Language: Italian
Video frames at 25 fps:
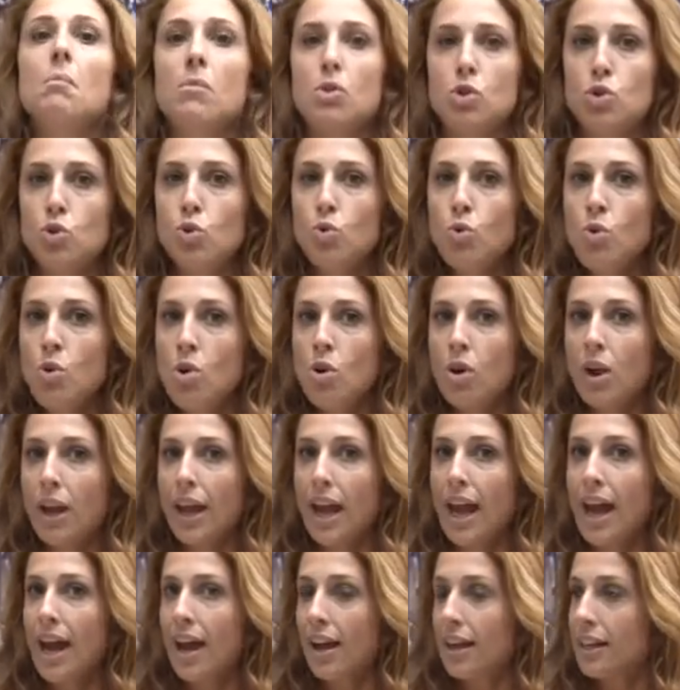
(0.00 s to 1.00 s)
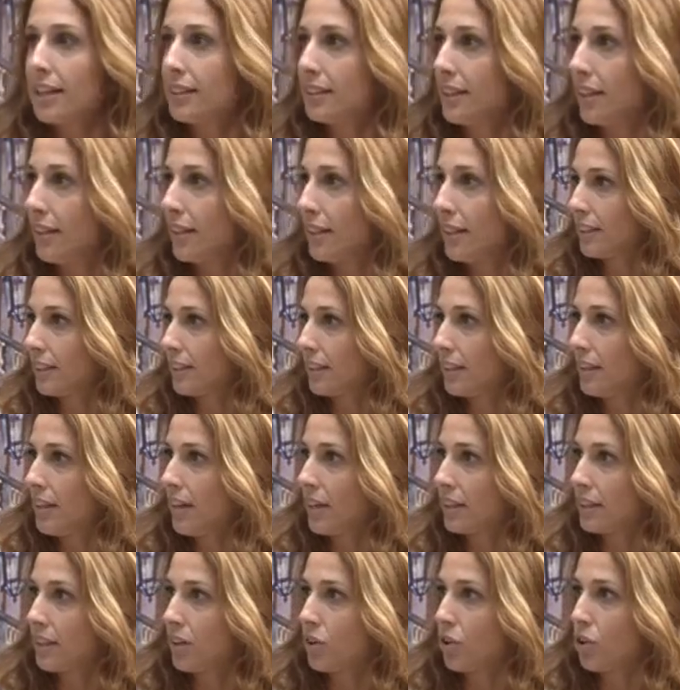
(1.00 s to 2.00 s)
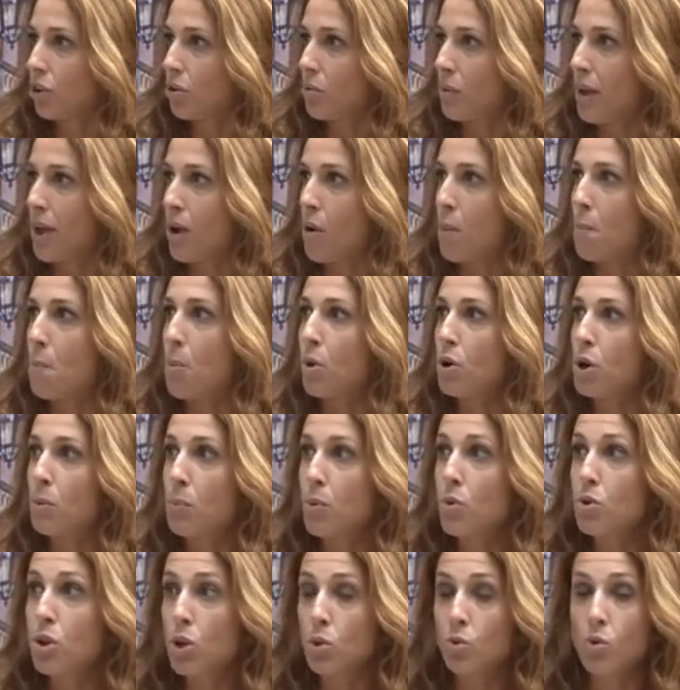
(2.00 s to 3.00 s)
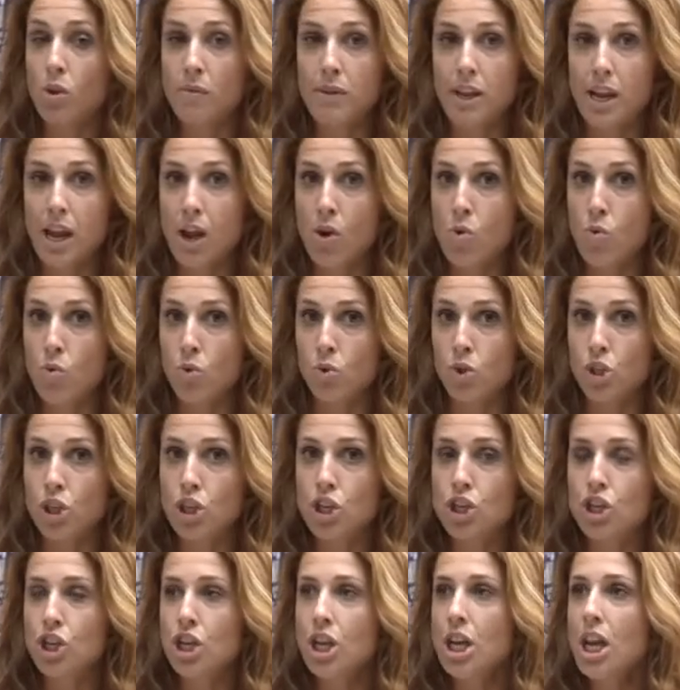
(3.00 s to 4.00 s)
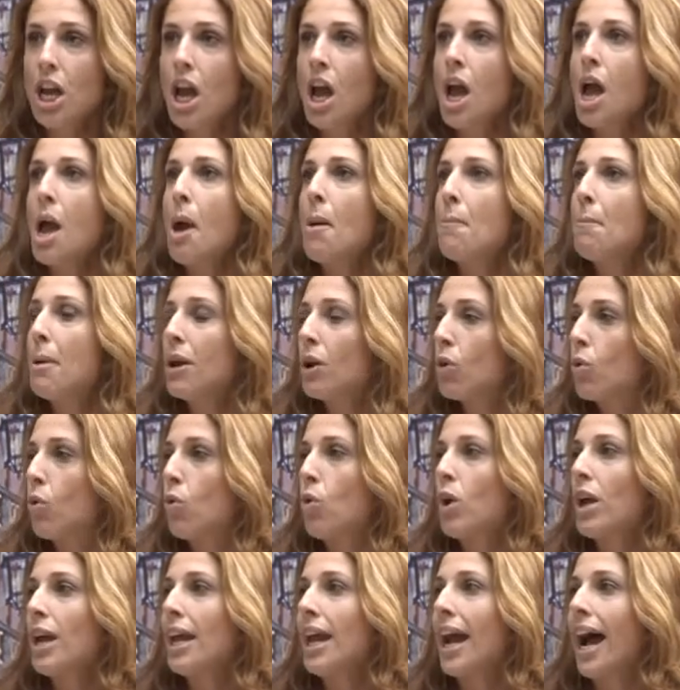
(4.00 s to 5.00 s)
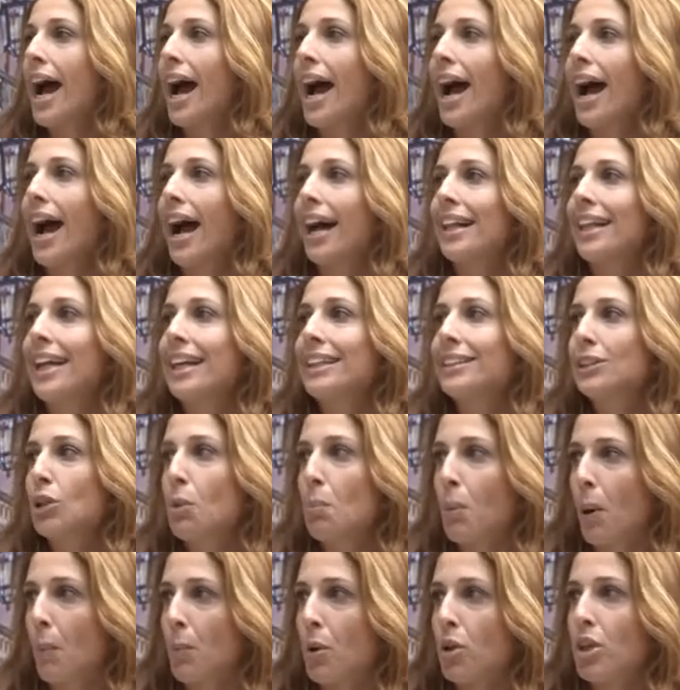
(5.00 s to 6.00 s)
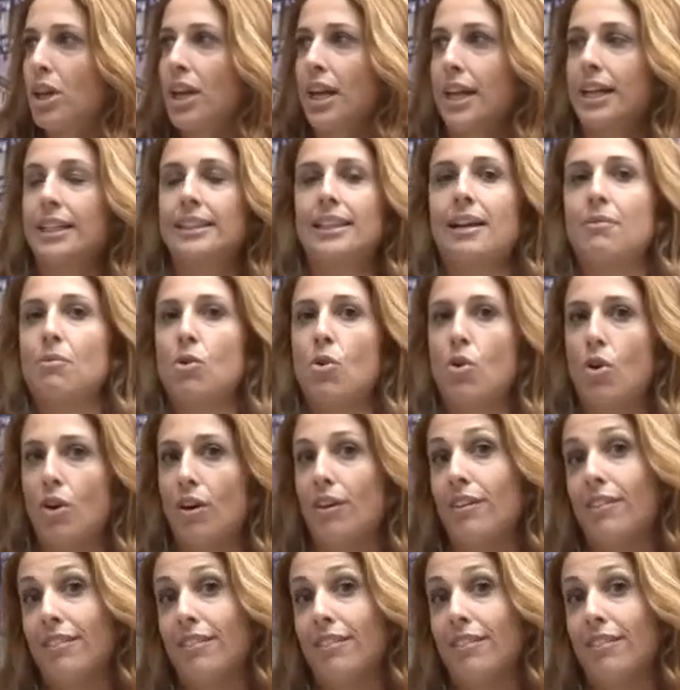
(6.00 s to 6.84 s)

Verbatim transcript: sul locale si è a sentire secondo me un po' di più nel 2011, per cui adesso proprio dire che siamo,